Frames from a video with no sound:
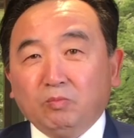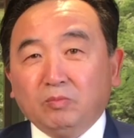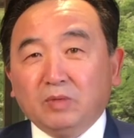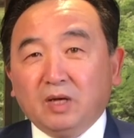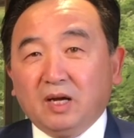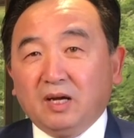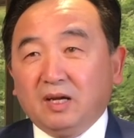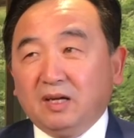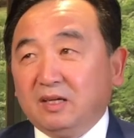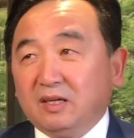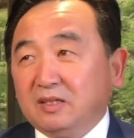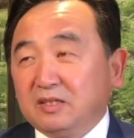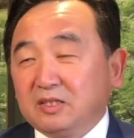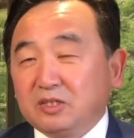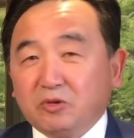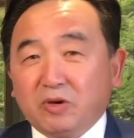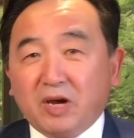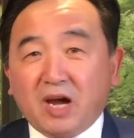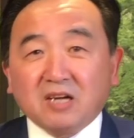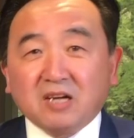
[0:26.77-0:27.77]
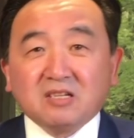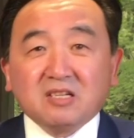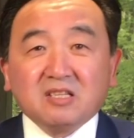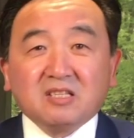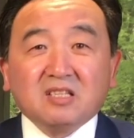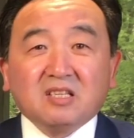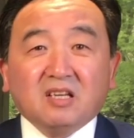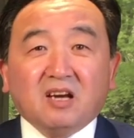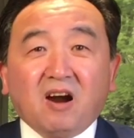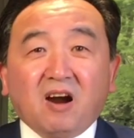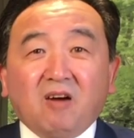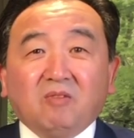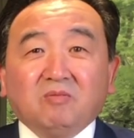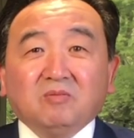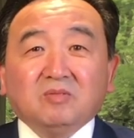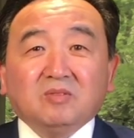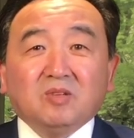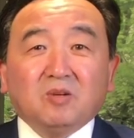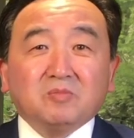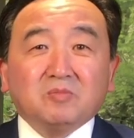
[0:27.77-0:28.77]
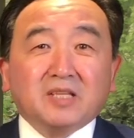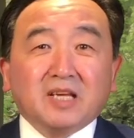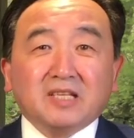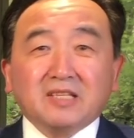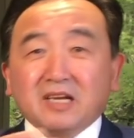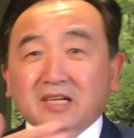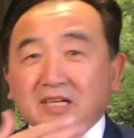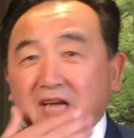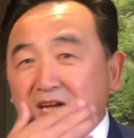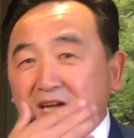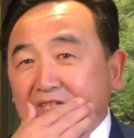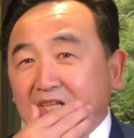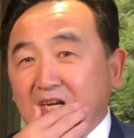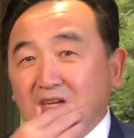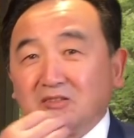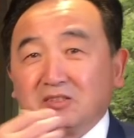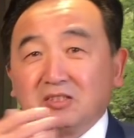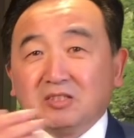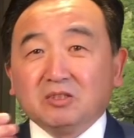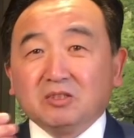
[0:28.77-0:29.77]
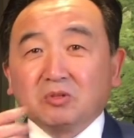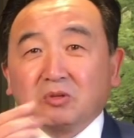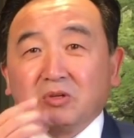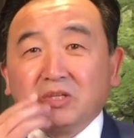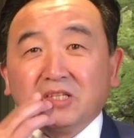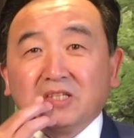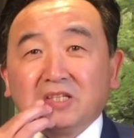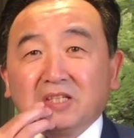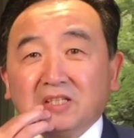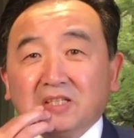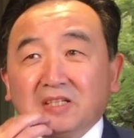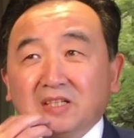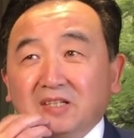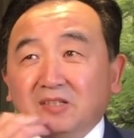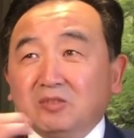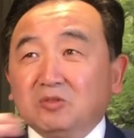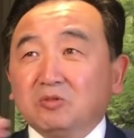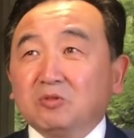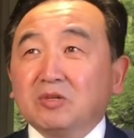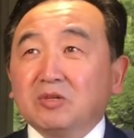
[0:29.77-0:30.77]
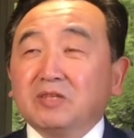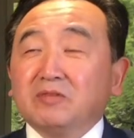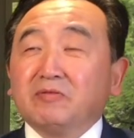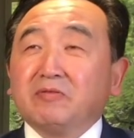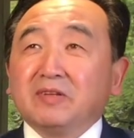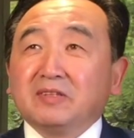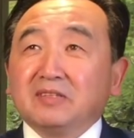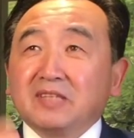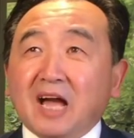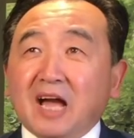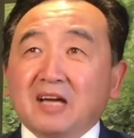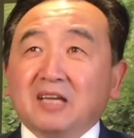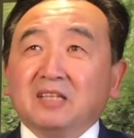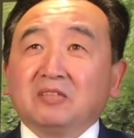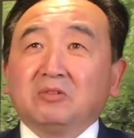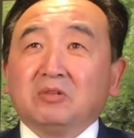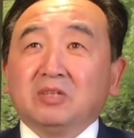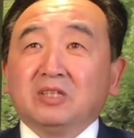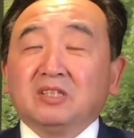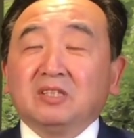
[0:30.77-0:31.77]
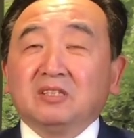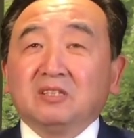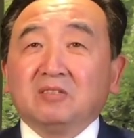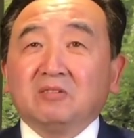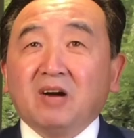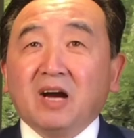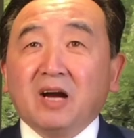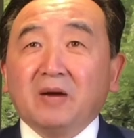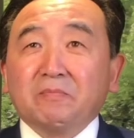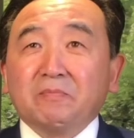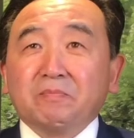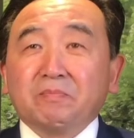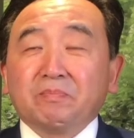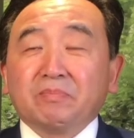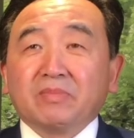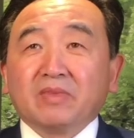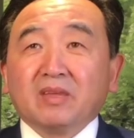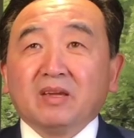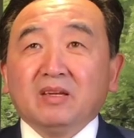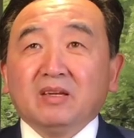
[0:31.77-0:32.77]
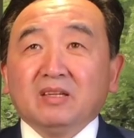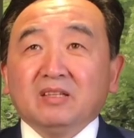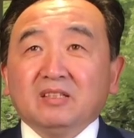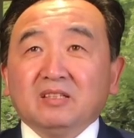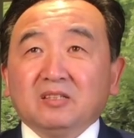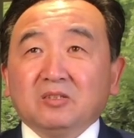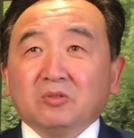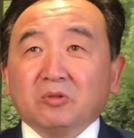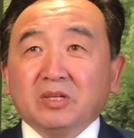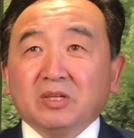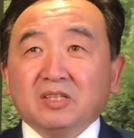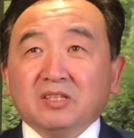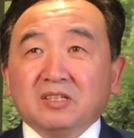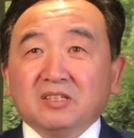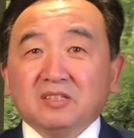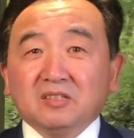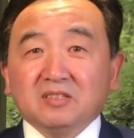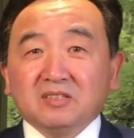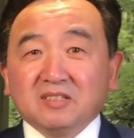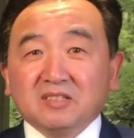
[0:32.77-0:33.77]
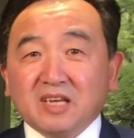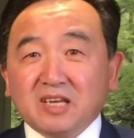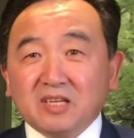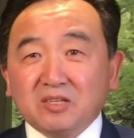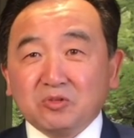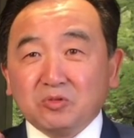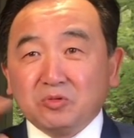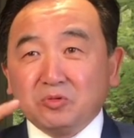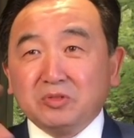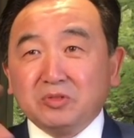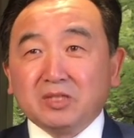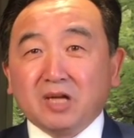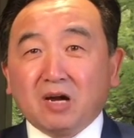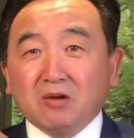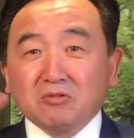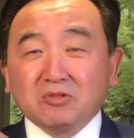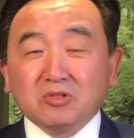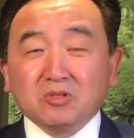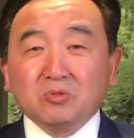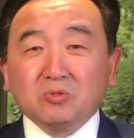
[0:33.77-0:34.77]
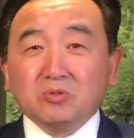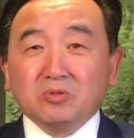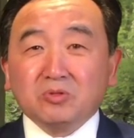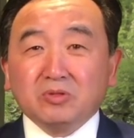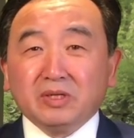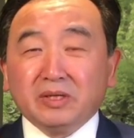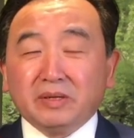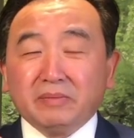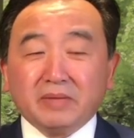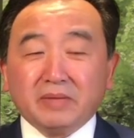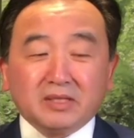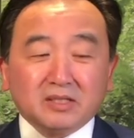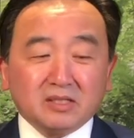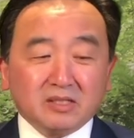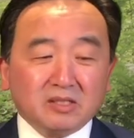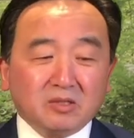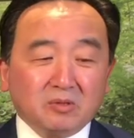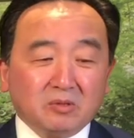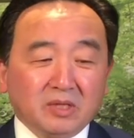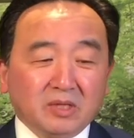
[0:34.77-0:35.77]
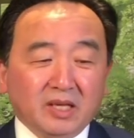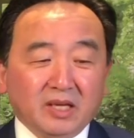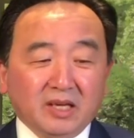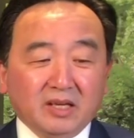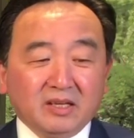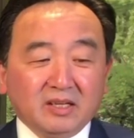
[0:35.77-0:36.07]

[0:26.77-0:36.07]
呃，九月二十四号，我们现在看到是 Twitter 的。如果你放打开 Twitter 的话，是 Twitter 在寻找搜寻里面的首页。